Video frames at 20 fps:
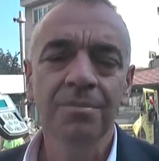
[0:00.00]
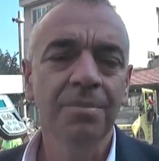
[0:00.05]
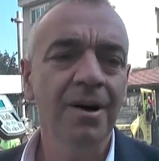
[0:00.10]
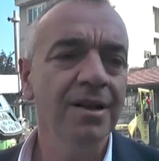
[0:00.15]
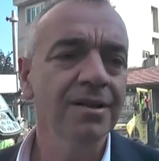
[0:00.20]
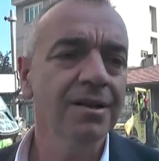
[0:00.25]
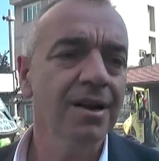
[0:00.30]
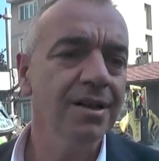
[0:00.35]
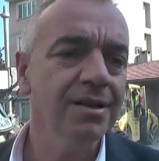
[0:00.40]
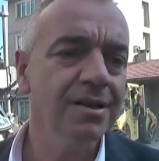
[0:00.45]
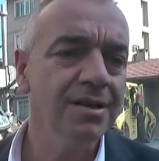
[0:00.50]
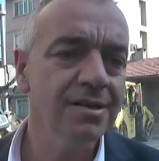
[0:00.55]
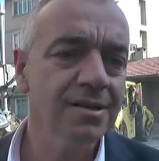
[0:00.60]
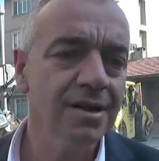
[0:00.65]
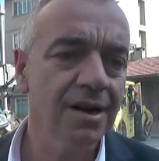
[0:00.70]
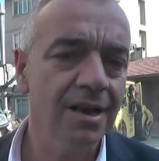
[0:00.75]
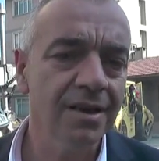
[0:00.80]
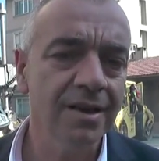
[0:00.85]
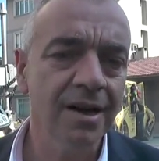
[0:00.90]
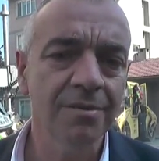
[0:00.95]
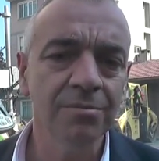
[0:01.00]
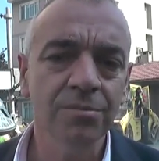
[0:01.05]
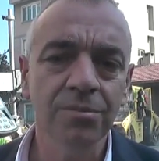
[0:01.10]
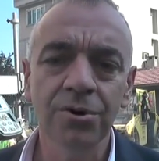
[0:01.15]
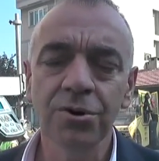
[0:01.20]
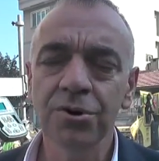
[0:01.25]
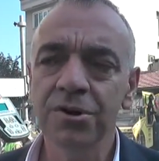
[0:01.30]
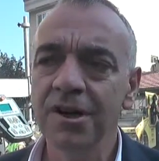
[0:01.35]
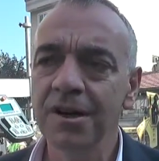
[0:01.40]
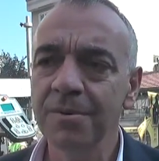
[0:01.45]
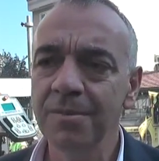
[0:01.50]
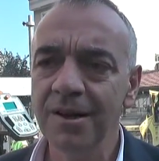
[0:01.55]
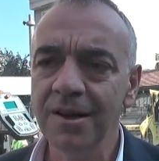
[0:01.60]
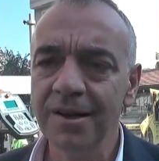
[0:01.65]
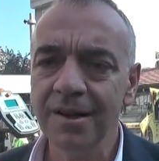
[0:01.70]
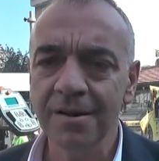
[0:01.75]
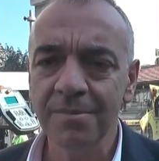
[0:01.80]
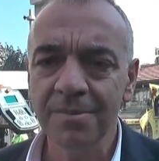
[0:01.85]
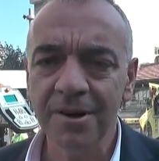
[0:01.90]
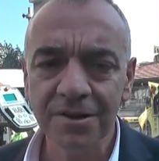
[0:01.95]
Ben katkı sağlayan Büyükşehir
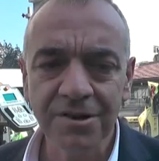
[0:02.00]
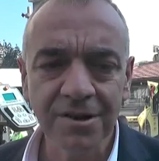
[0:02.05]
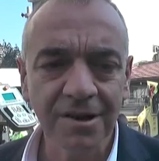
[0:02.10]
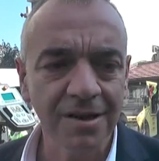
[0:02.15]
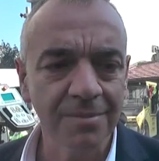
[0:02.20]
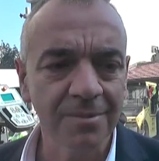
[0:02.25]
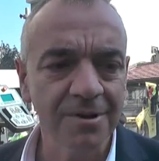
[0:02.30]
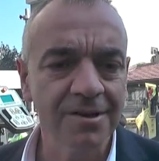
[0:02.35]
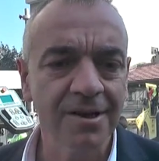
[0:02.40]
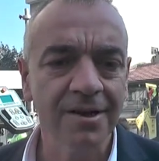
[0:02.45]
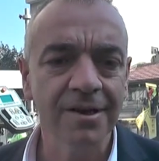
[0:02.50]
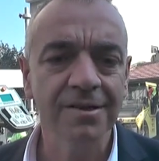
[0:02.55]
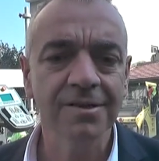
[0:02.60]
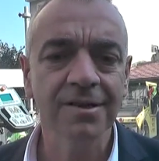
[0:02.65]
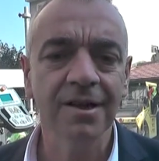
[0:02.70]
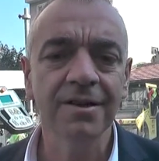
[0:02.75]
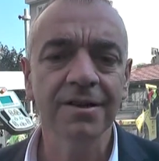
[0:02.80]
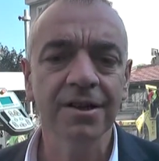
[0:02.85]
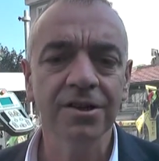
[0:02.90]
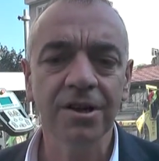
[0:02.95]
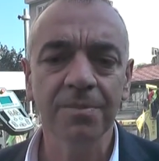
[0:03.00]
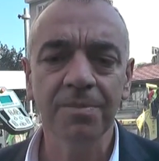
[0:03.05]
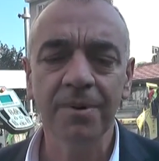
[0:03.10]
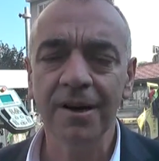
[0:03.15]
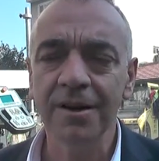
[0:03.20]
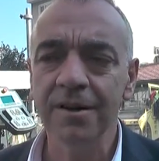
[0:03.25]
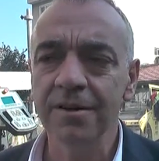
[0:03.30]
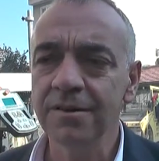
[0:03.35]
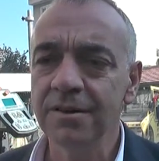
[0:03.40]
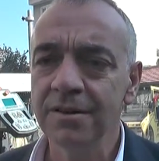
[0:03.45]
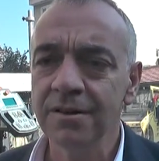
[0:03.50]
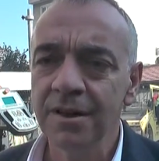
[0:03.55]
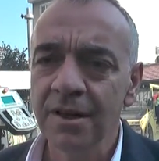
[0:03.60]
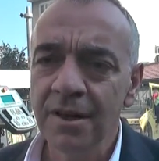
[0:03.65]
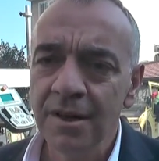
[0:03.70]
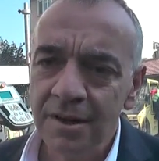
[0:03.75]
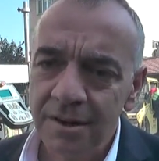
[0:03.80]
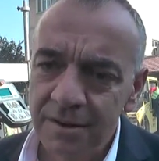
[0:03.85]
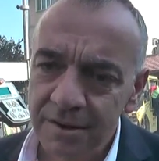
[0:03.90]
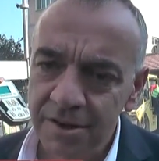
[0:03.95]
Belediye Başkanımıza Sayın Recep er
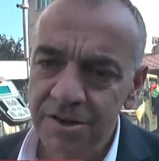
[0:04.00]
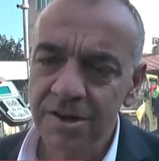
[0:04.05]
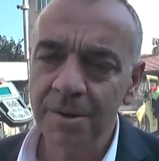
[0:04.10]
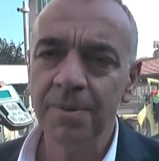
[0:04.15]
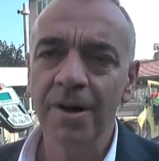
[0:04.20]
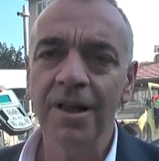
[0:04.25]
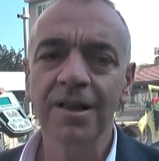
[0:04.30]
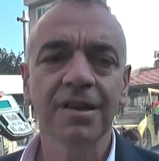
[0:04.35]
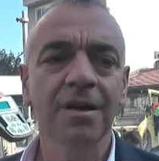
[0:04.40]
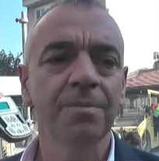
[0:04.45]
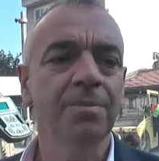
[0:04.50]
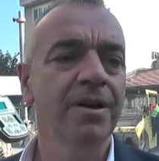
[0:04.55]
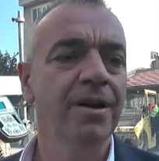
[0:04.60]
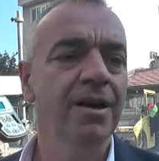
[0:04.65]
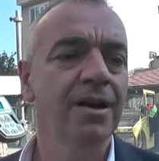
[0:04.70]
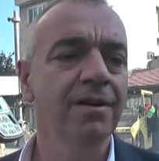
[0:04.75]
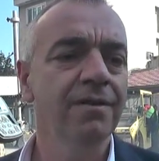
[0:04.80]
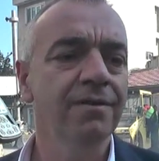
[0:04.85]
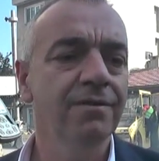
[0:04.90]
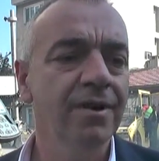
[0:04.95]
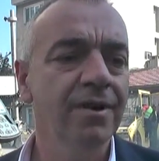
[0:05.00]
Recep Altepe'ye